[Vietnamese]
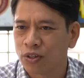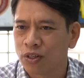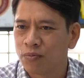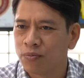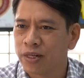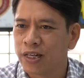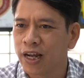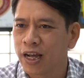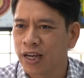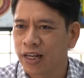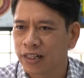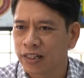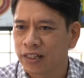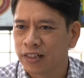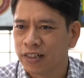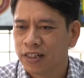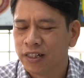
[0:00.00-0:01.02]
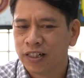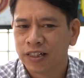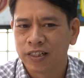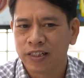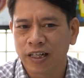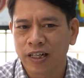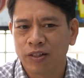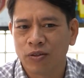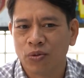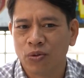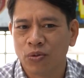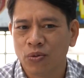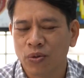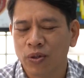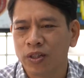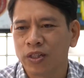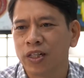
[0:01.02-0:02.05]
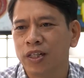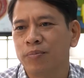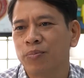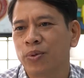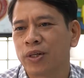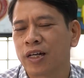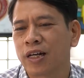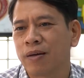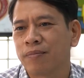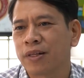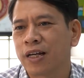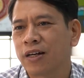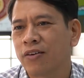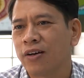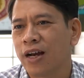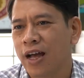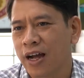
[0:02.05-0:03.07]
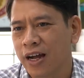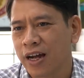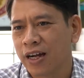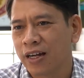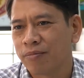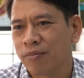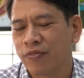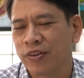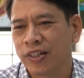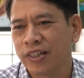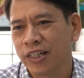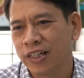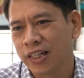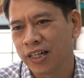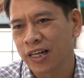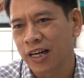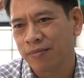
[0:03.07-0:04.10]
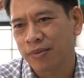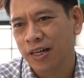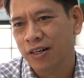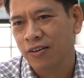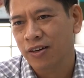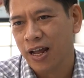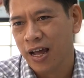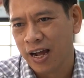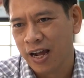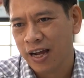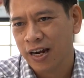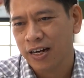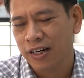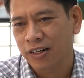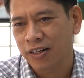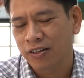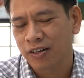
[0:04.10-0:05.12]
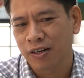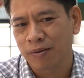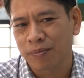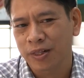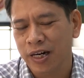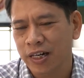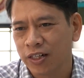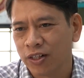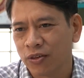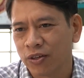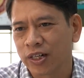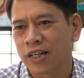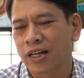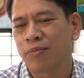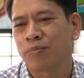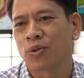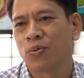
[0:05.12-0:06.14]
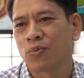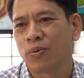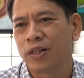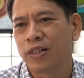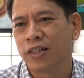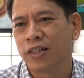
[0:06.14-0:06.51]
không bình an ấy, thì anh luôn luôn tìm một cái cảm giác nó lạ. Bởi vì chính cái cảm giác nó lạ, nó làm thay đổi cái cảm xúc của anh